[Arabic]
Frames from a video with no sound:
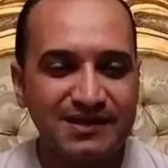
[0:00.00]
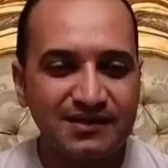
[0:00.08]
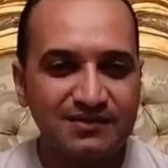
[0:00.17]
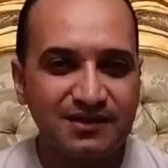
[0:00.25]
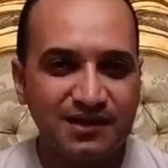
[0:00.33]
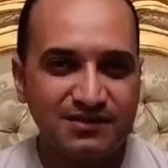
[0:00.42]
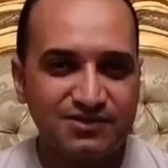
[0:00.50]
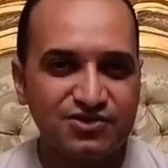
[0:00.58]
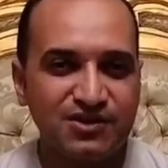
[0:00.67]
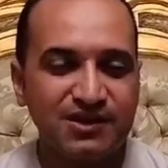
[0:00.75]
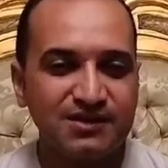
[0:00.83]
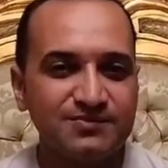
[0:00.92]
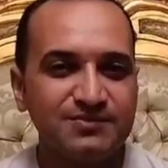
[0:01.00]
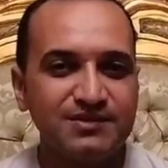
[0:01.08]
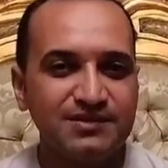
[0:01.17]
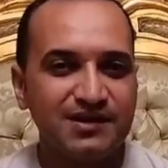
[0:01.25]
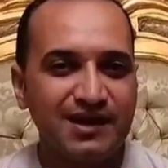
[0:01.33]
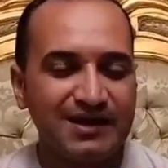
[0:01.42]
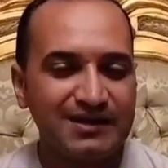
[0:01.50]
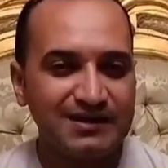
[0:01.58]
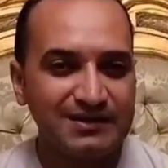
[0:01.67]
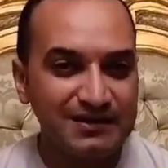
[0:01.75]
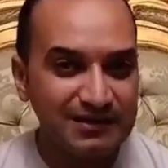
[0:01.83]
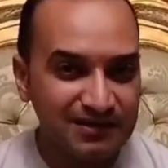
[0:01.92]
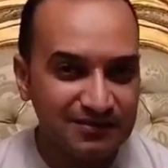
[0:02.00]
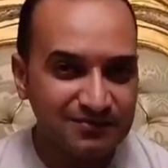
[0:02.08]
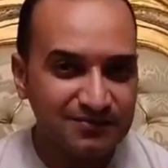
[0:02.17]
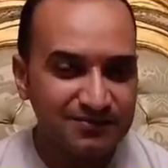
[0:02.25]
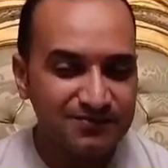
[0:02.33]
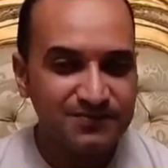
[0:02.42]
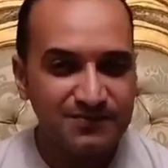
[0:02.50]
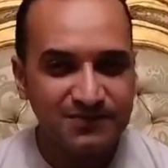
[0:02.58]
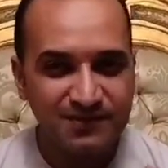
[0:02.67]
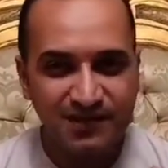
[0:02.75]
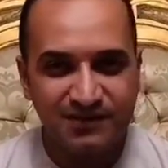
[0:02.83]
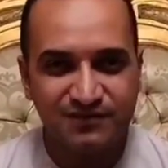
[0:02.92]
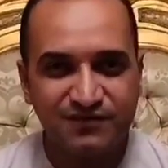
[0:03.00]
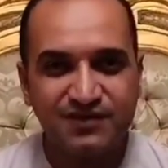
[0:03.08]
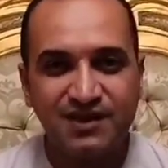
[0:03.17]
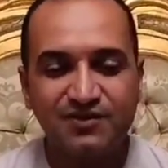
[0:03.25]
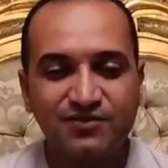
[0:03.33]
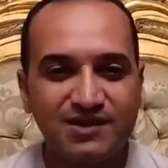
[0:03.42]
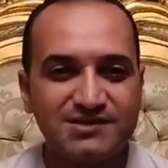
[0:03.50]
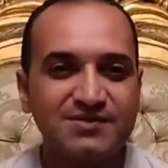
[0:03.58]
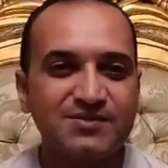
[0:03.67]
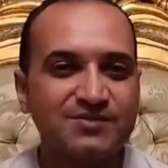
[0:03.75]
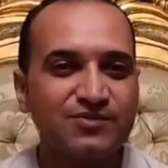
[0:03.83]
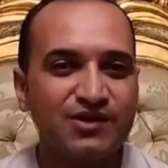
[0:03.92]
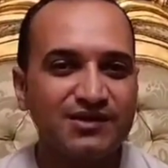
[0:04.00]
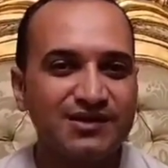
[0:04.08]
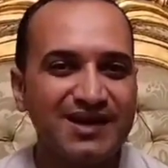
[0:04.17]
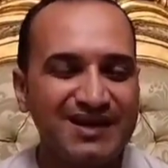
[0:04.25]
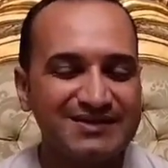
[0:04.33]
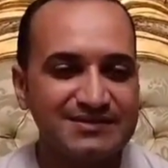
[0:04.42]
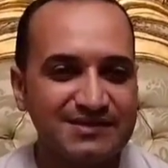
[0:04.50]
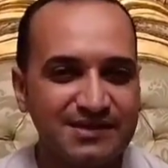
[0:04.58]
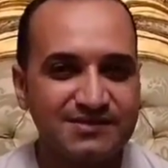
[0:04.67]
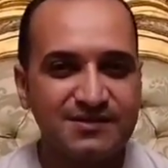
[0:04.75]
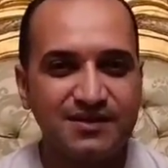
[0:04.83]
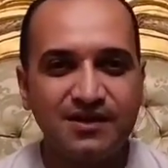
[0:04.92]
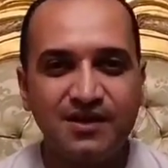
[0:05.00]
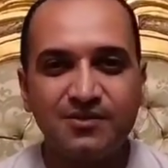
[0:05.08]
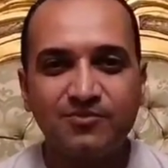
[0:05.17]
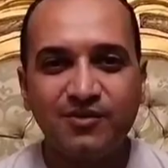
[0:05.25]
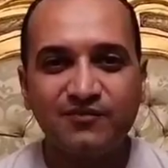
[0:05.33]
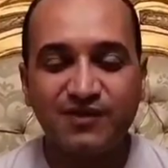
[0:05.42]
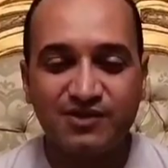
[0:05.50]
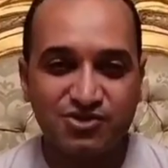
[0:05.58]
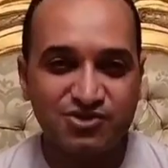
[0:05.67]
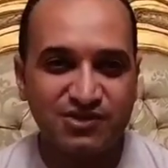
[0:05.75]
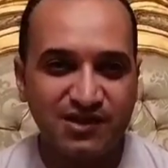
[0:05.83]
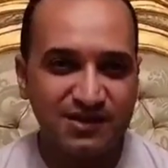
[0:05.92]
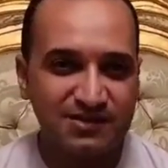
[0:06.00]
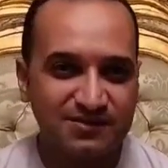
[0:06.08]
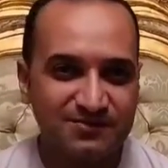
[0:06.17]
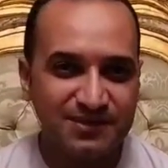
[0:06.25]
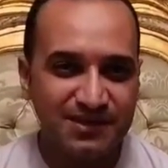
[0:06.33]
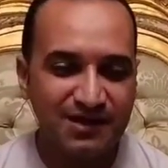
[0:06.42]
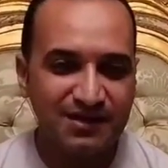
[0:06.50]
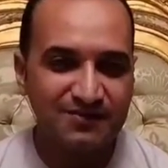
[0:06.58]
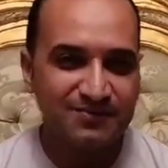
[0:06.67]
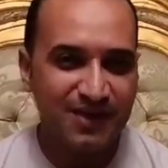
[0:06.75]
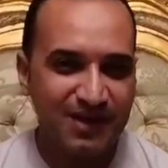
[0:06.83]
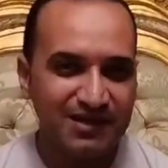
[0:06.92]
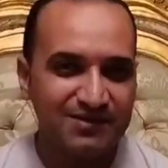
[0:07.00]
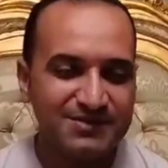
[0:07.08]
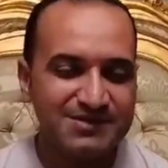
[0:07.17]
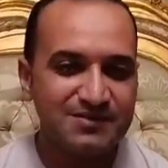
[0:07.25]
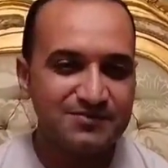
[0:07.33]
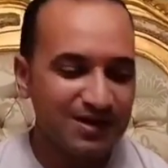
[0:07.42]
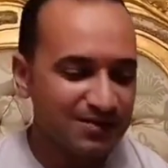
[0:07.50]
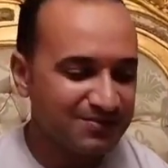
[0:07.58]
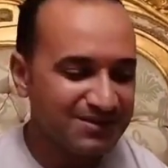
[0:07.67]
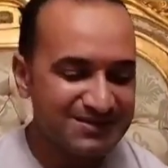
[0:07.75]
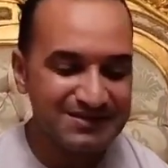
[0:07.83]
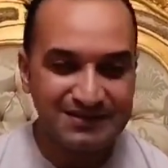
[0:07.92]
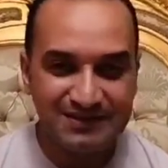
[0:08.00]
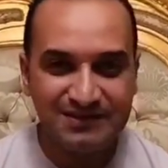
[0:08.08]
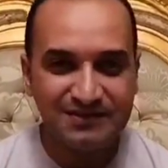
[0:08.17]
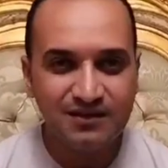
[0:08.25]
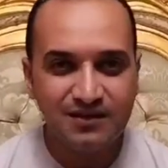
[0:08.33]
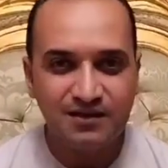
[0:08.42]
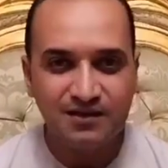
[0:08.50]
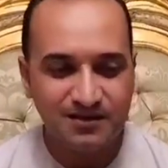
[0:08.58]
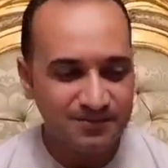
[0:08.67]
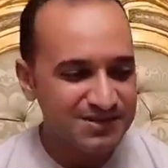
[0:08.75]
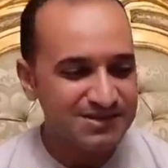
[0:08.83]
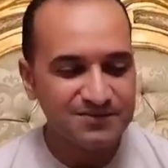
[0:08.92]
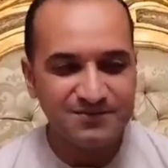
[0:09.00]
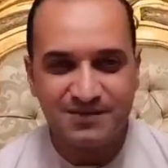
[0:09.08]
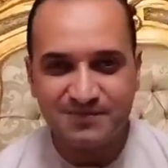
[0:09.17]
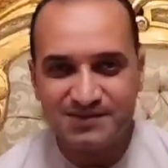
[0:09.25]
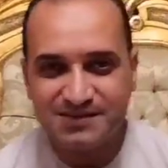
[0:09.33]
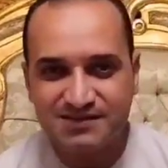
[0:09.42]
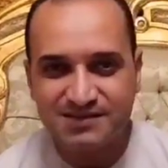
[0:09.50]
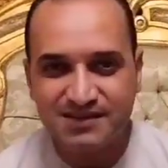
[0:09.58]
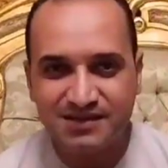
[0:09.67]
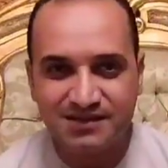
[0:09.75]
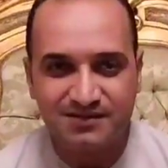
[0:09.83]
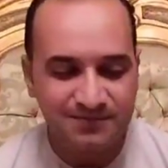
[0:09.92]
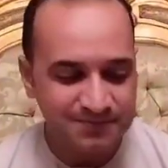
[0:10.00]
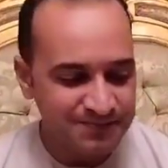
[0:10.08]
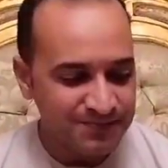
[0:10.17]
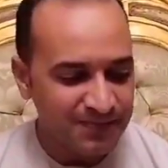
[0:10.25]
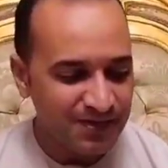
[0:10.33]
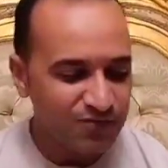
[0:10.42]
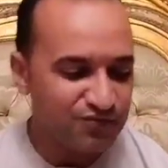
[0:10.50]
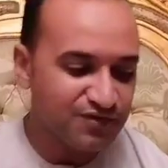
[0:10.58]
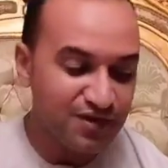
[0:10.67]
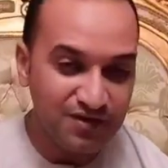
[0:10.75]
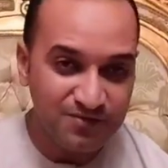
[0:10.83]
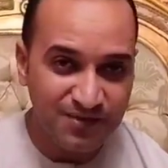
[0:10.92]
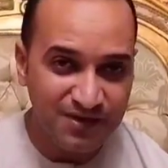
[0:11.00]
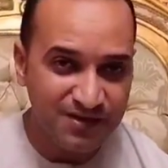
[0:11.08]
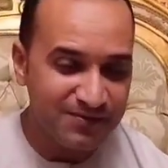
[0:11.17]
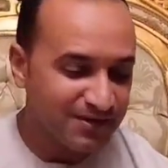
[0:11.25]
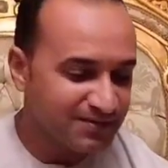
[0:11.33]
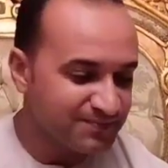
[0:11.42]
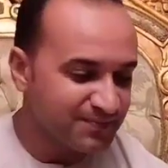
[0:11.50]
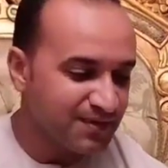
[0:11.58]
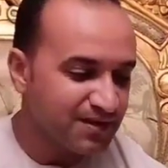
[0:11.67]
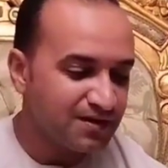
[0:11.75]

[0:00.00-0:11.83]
كان هنشتغل بيه على ايه لان في انواع سمك معينه حساسه ما ينفعش اشتغل بيها معاها مثلا بغماس تقيل غماس كبير مثلا زي كده وفي آه. اكبر كمان